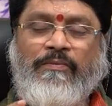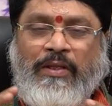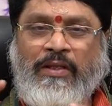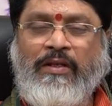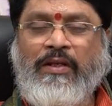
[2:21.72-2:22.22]

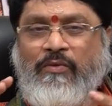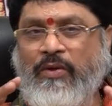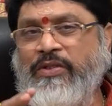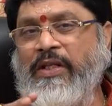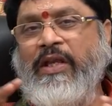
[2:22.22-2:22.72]
ప్రధానంగా
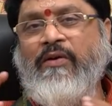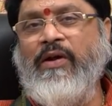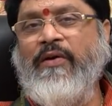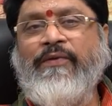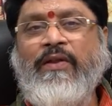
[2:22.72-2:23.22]
కొన్ని జరిగే
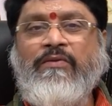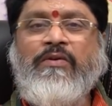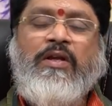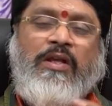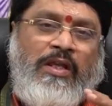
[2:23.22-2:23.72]
అవకాశాలు
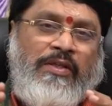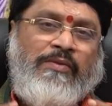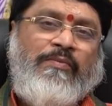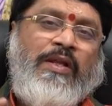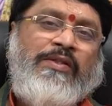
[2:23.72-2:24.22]
ఈ
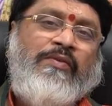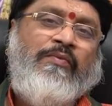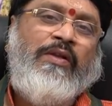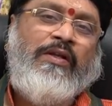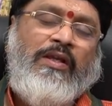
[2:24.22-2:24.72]
సింహరాశి
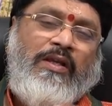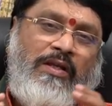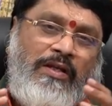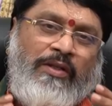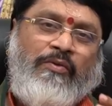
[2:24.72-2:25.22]
వారికి
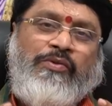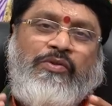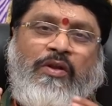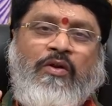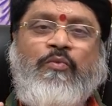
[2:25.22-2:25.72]
టెన్త్ హౌస్
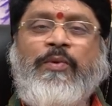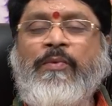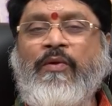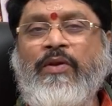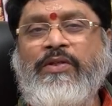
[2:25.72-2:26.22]
రాహు
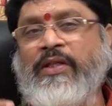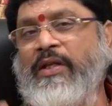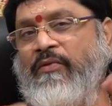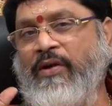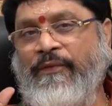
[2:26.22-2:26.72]
ప్రభావన
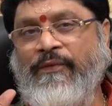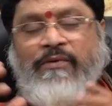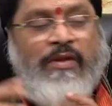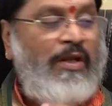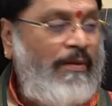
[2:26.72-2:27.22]
జరిగే అవకాశం
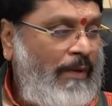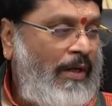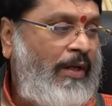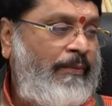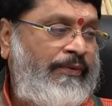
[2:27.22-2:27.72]

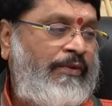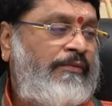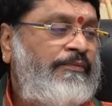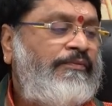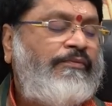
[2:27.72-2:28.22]
బాగా
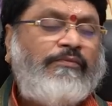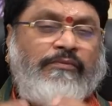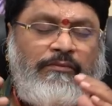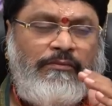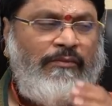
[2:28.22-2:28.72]
కనిపిస్తాను
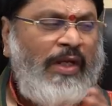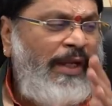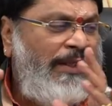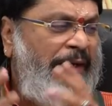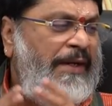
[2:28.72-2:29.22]

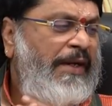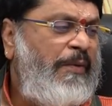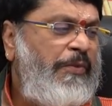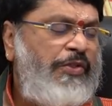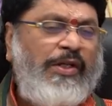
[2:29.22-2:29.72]
అయితే అన్నిటికీ
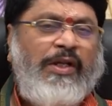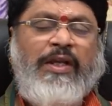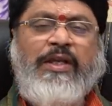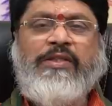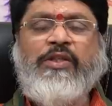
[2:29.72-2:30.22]
ముఖ్యంగా
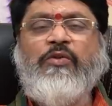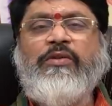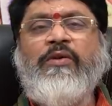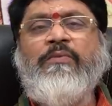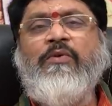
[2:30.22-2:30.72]
ఈ
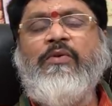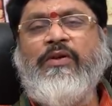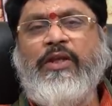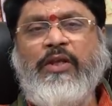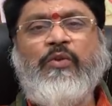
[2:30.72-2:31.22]
చతుర్థంలో ఉన్న
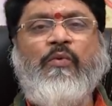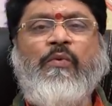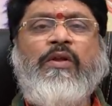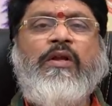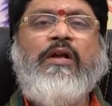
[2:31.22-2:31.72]

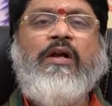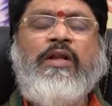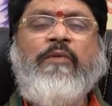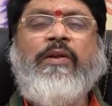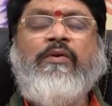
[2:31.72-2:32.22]

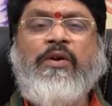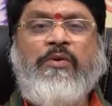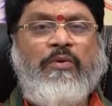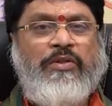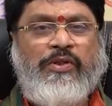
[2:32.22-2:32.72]
కేతుని మనం
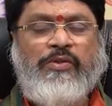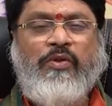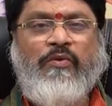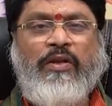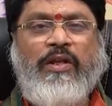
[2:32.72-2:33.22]
కంట్రోల్
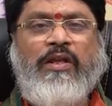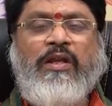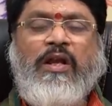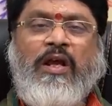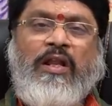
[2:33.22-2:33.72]
చేసుకోవాలి
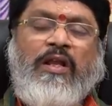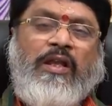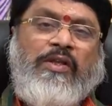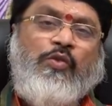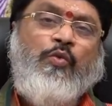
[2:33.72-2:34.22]

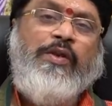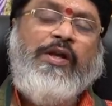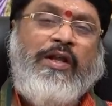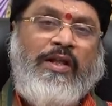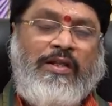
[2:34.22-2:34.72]
అలాగే సూర్య
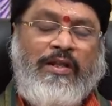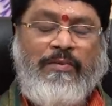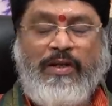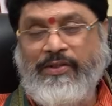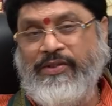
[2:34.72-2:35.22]
ఆరాధన
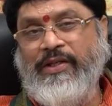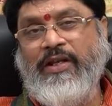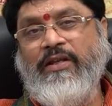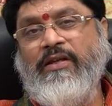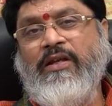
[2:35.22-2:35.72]
బాగా
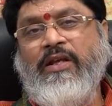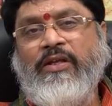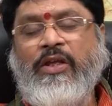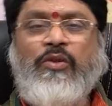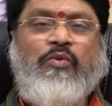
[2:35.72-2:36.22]
చేయాలి
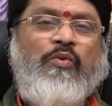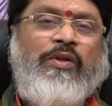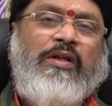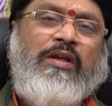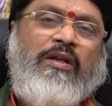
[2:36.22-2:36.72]
కేతు
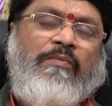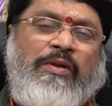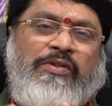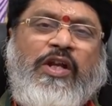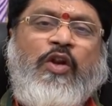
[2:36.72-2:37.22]
వల్ల
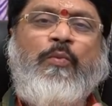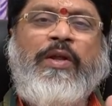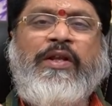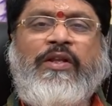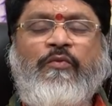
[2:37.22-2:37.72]
మన షాడో
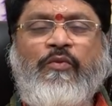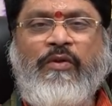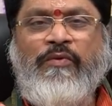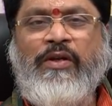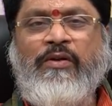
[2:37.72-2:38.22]
ప్లానెట్ ఆఫ్
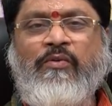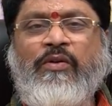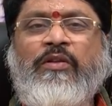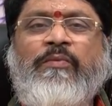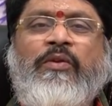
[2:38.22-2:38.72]
రవి అంటాం
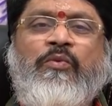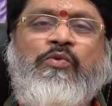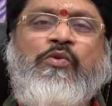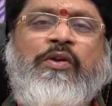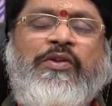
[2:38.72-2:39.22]
కొంతమంది
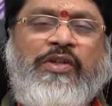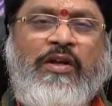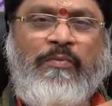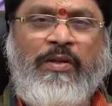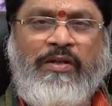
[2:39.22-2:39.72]
కుజుడు యొక్క
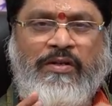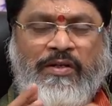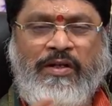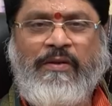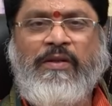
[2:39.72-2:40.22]
షాడో ప్లానెట్
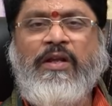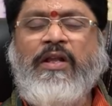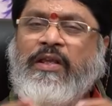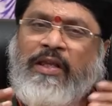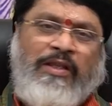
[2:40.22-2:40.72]
అంటారు
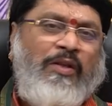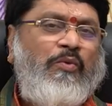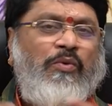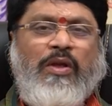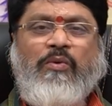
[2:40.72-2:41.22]

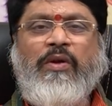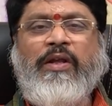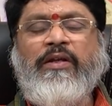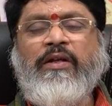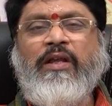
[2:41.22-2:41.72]
ఏదనుకున్నా కూడా
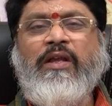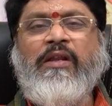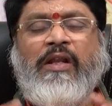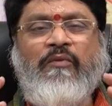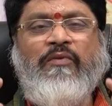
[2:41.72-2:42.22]
ఏంటంటే
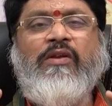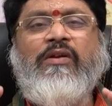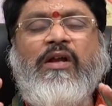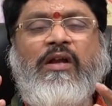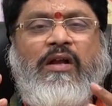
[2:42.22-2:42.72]
రవి
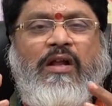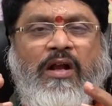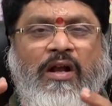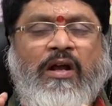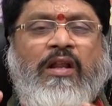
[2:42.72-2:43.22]
యొక్క
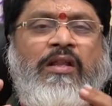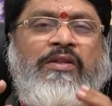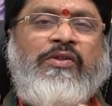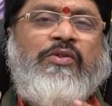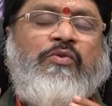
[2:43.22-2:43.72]
ఆరాధన
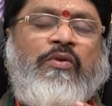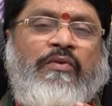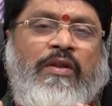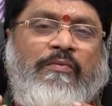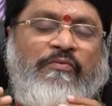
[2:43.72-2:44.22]
చేసుకోవడం
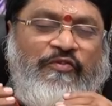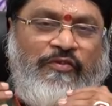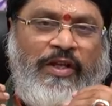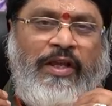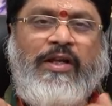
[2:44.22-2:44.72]
వల్ల
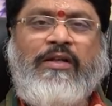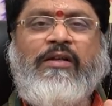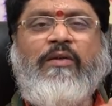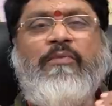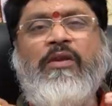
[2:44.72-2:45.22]

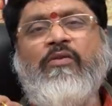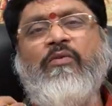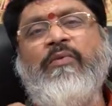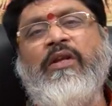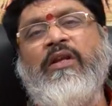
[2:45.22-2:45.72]
డైరెక్ట్గా మీకు
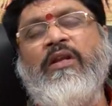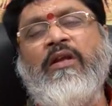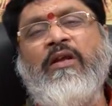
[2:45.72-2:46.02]
మీ ఇంటి